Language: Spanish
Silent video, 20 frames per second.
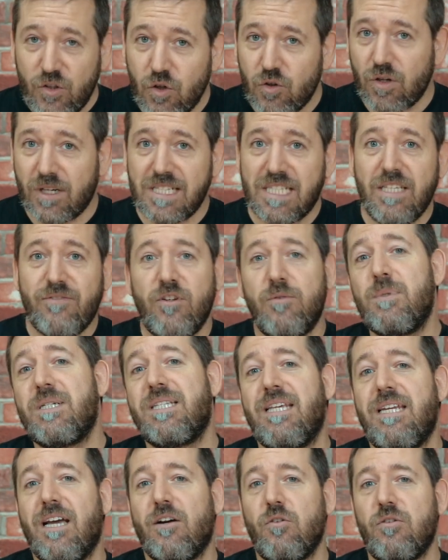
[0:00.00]
Yo creo que Steve Jobs
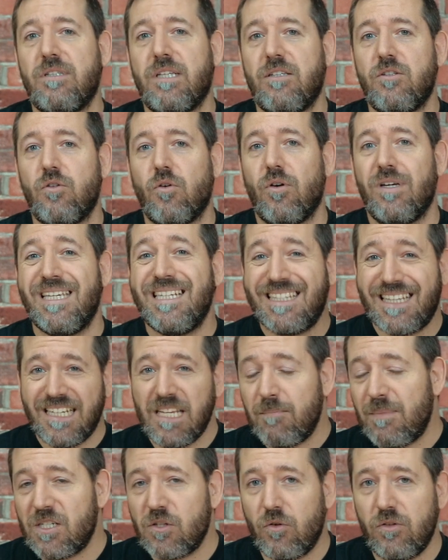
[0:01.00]
estaría contento. Y
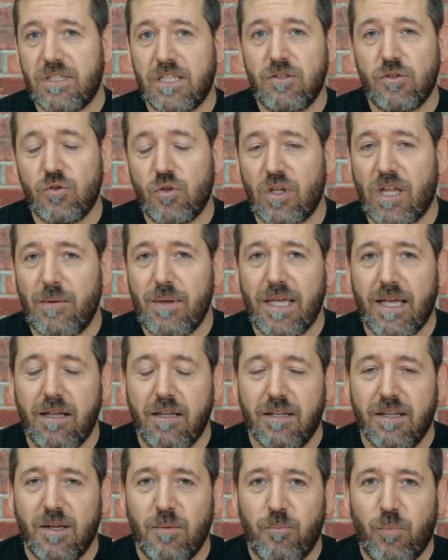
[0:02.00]
estaría más contento
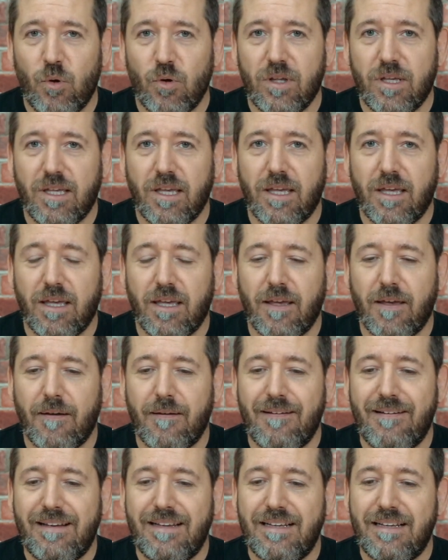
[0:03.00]
todavía
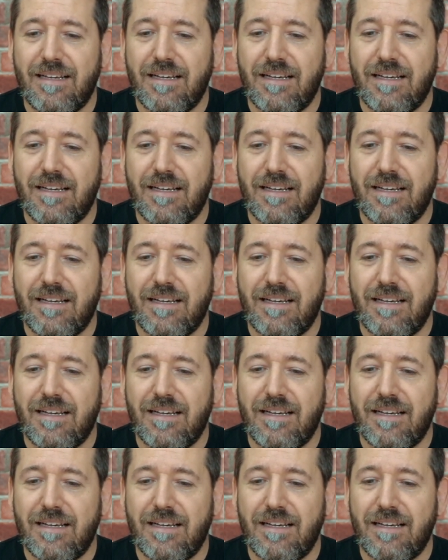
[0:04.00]
porque